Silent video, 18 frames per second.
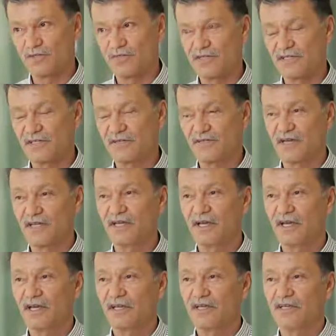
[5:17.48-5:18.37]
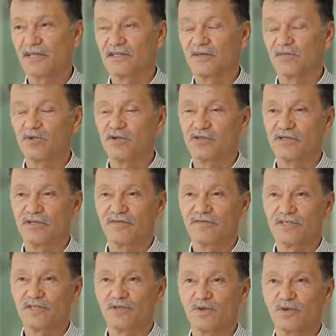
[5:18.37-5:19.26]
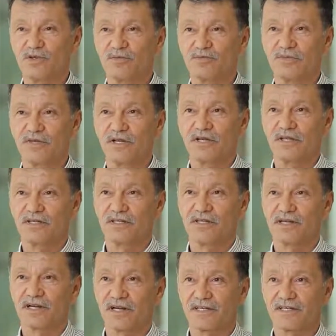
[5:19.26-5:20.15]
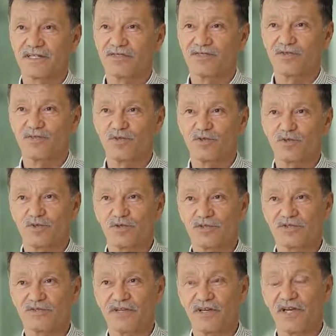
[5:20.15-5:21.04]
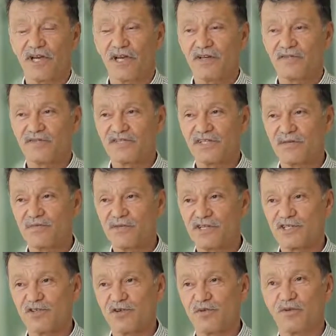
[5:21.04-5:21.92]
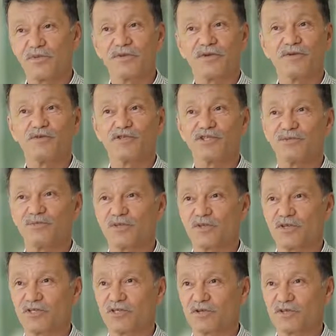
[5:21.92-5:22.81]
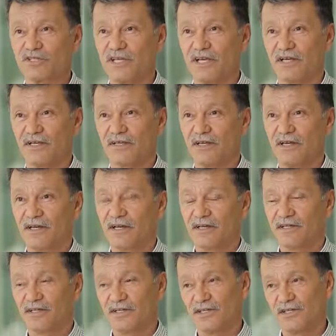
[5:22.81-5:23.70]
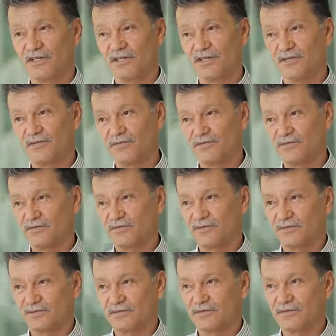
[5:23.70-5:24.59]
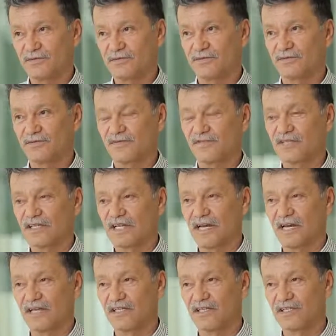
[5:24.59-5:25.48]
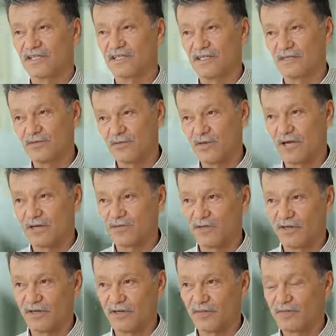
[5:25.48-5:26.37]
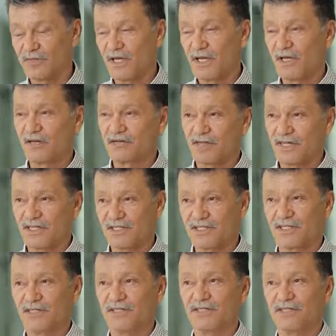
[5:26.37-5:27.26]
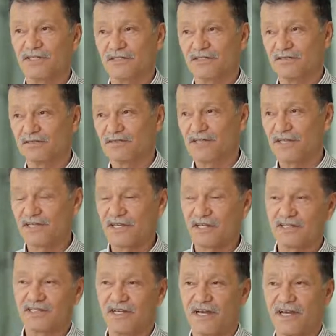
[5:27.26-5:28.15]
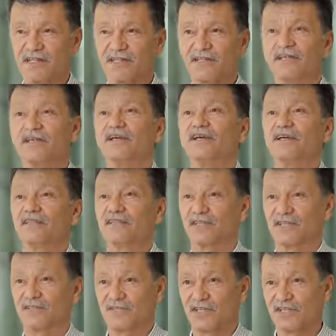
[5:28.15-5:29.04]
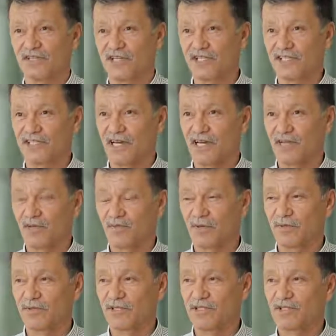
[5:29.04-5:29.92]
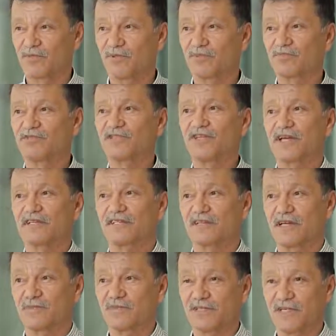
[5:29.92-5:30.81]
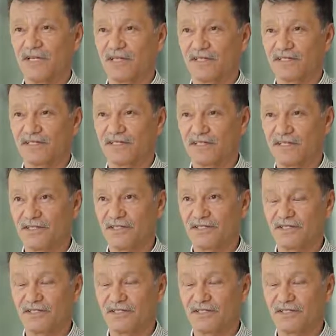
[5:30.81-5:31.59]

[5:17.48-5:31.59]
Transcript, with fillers: фестиваль, и это будет на высоком и красивом уровне. Все мы ждем, у меня очень много друзей – и э, за границей, ну, как мы говорим, в России, в Казахстане, даже в Таджикистане поближе. Мы часто общались и